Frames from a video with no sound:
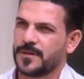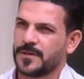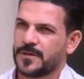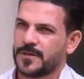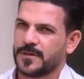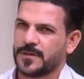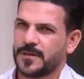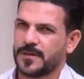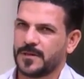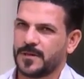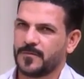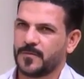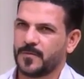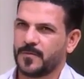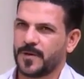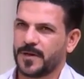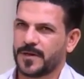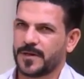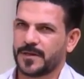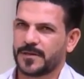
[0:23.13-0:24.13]
آه،
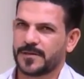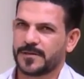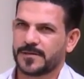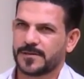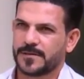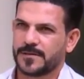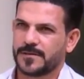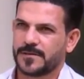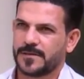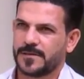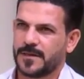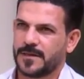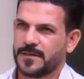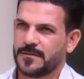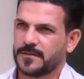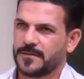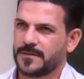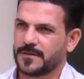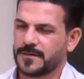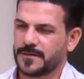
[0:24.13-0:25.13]
المباريات السته
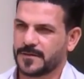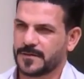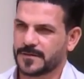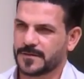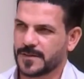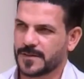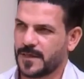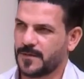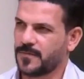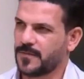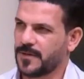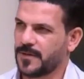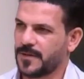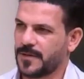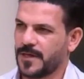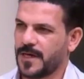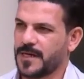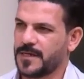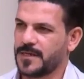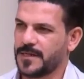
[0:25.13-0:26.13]

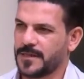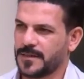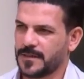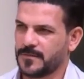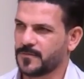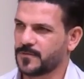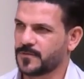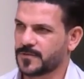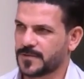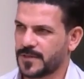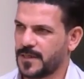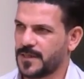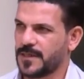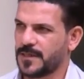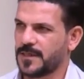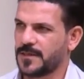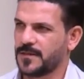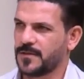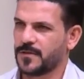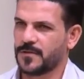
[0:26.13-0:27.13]
صعبه علينا مو
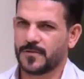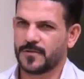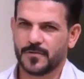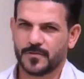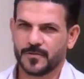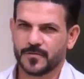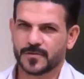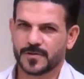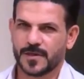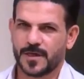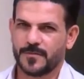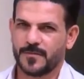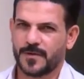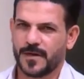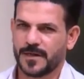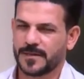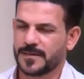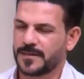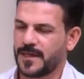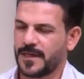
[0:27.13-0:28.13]
سهله وصعبه
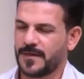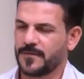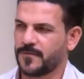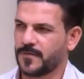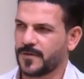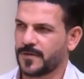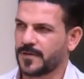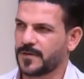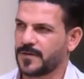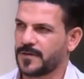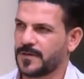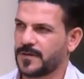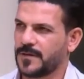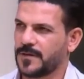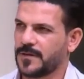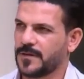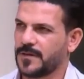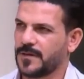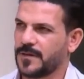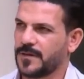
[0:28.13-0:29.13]
حتى على الفرق
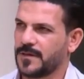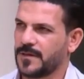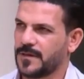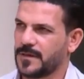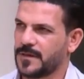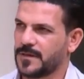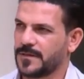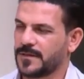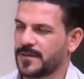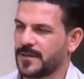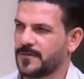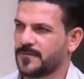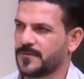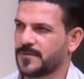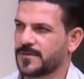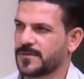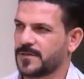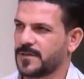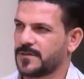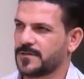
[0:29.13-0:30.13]
اللي
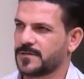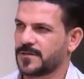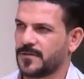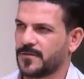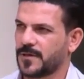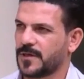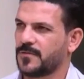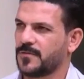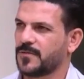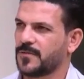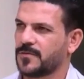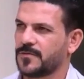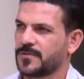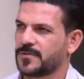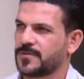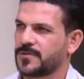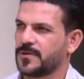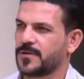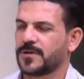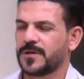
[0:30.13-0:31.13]
تنافسنا كلها
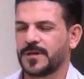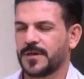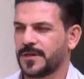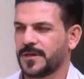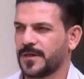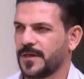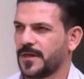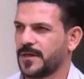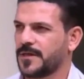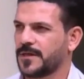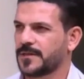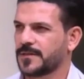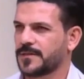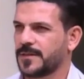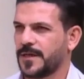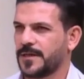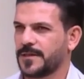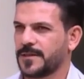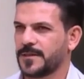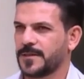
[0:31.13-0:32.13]
نهائيات كلها نهائيات
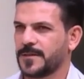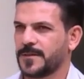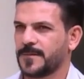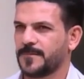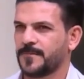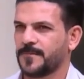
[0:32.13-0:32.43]
يعني